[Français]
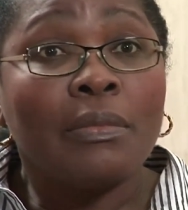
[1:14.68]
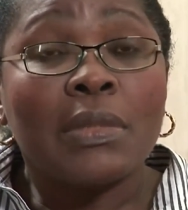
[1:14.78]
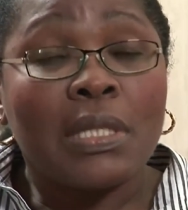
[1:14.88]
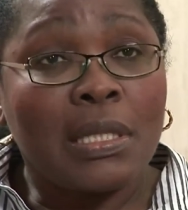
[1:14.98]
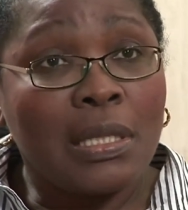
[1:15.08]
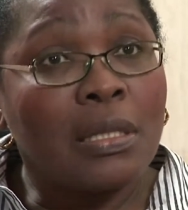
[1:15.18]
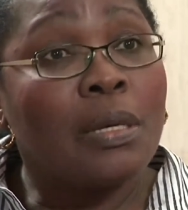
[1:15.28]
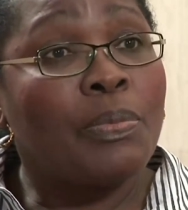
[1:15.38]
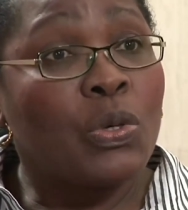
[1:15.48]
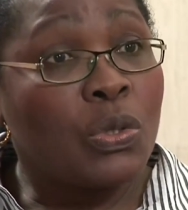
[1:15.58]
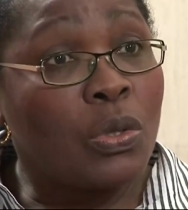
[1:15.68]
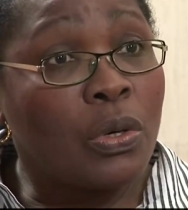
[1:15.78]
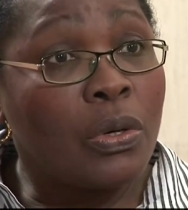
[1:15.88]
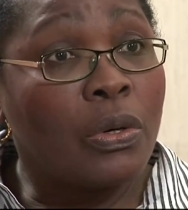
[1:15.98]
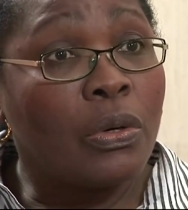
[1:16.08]
Si ce poste
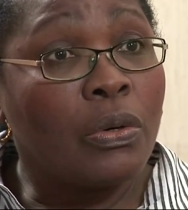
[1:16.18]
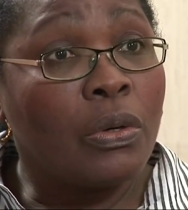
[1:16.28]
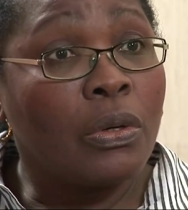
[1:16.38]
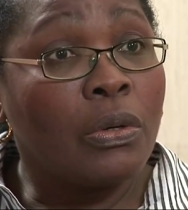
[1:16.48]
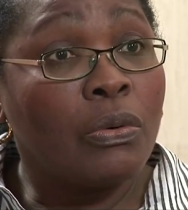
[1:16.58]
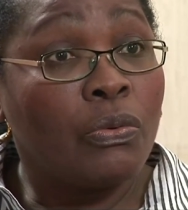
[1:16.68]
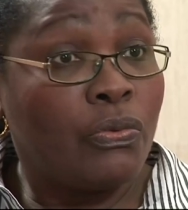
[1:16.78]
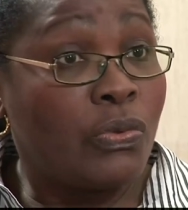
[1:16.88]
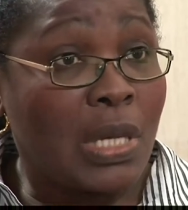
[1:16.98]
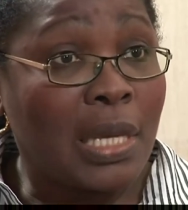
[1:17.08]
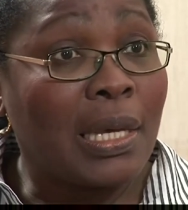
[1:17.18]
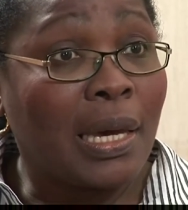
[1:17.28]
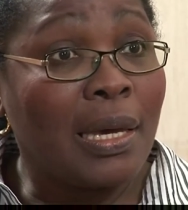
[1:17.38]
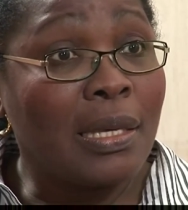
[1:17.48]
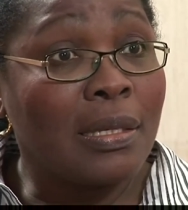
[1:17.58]
euh, vous
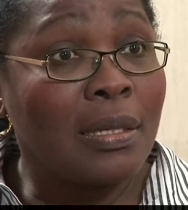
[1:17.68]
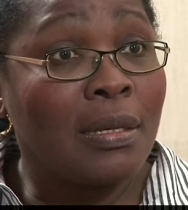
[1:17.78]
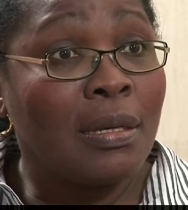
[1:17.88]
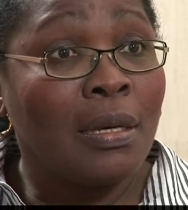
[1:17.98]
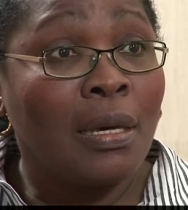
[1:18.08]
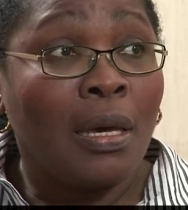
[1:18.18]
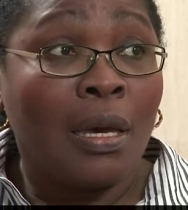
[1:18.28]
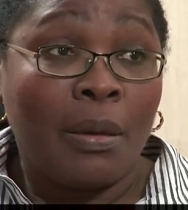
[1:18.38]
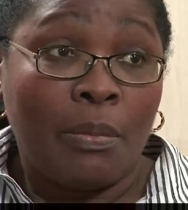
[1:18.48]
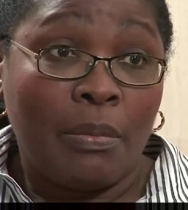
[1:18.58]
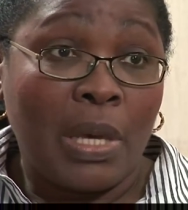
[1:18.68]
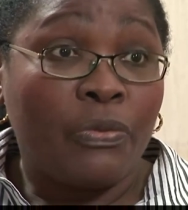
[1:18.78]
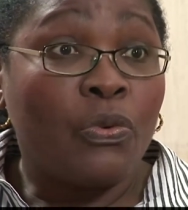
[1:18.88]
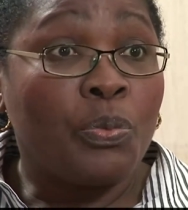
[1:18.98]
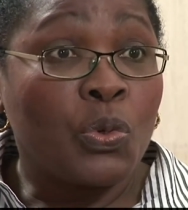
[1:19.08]
intéresse, ben, il
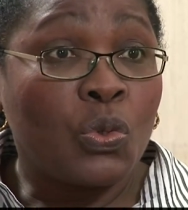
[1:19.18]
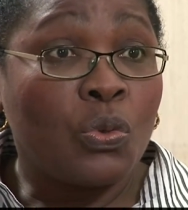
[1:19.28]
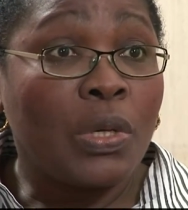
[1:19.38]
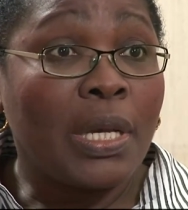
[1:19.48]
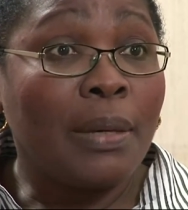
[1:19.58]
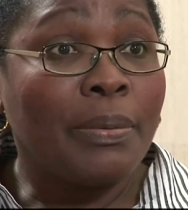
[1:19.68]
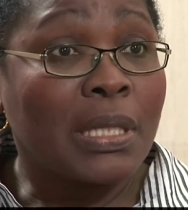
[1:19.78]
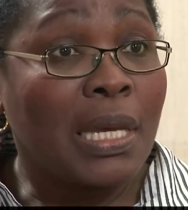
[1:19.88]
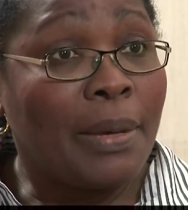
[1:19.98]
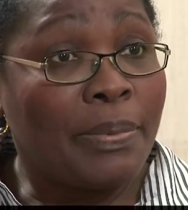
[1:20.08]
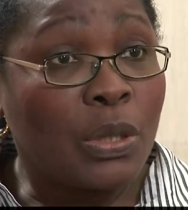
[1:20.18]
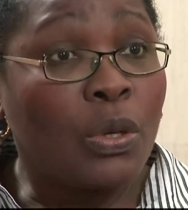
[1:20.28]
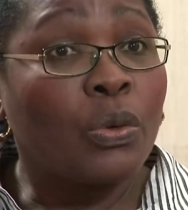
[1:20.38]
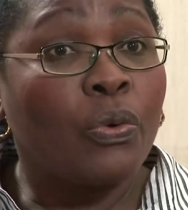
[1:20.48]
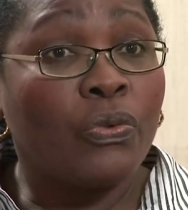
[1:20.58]
faut postuler parce que la
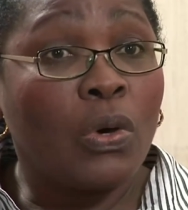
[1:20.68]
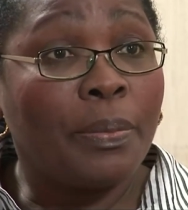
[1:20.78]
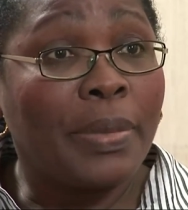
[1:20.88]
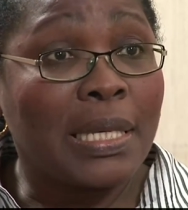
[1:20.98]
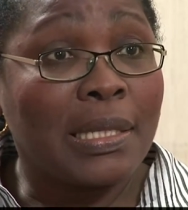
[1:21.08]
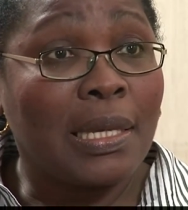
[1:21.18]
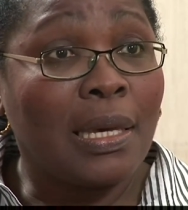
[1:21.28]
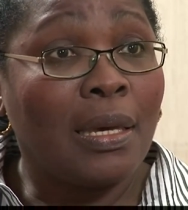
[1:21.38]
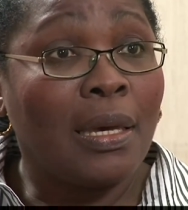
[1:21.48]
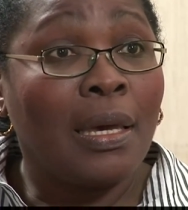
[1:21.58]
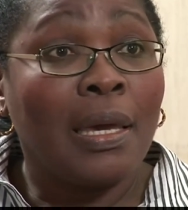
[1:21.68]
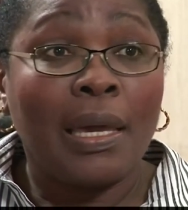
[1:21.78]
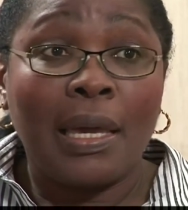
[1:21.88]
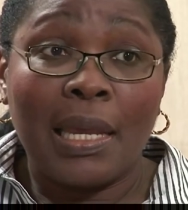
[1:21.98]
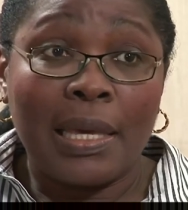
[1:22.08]
personne que vous remplacez,
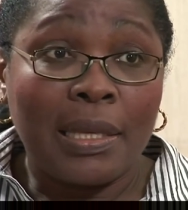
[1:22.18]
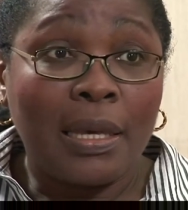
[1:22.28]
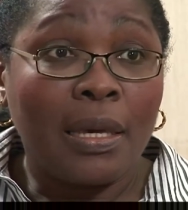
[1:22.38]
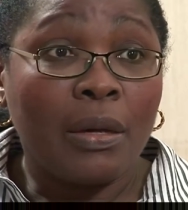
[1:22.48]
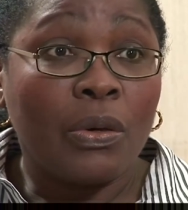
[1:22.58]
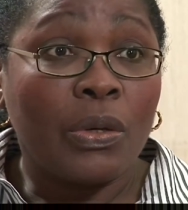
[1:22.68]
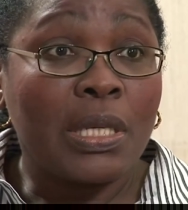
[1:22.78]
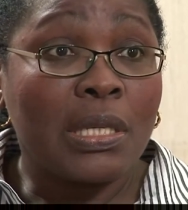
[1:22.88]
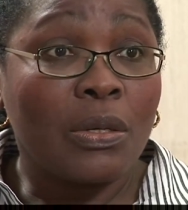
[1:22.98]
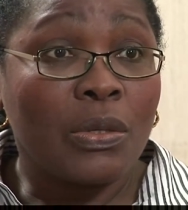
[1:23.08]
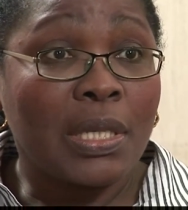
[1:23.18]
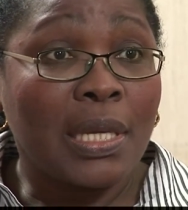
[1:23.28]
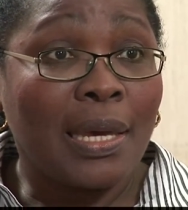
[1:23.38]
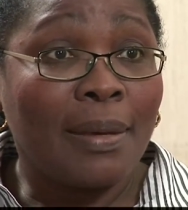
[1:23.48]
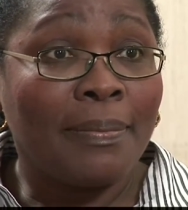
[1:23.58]
elle a été euh,
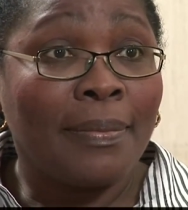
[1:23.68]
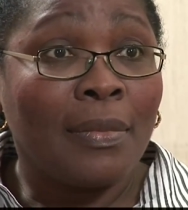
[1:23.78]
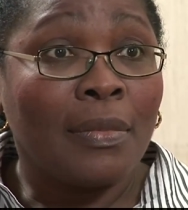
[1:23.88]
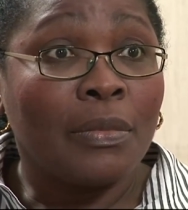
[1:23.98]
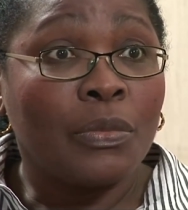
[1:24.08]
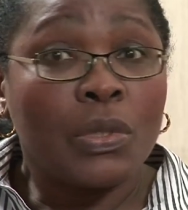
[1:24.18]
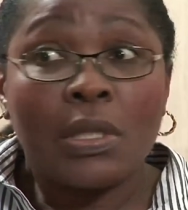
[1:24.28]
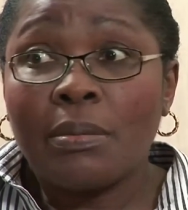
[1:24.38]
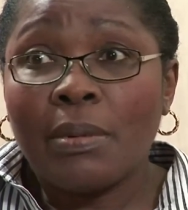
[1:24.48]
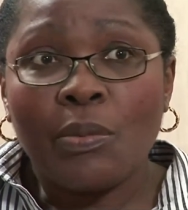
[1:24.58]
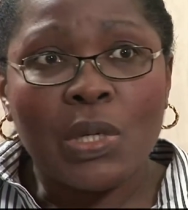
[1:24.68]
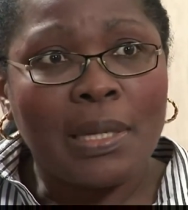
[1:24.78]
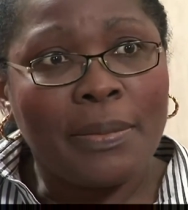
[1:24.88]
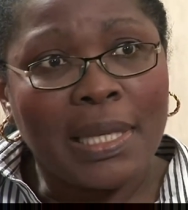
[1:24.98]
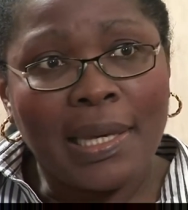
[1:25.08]
licenciée. Je dis, ben, moi,
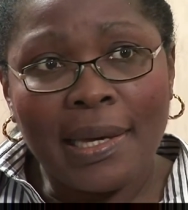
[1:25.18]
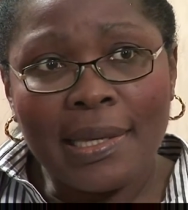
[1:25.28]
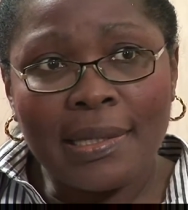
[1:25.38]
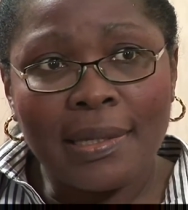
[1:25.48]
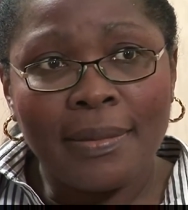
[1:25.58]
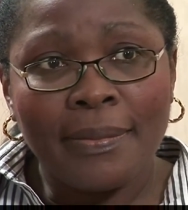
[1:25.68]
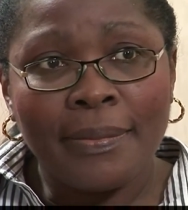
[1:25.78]
ça m'intéresse.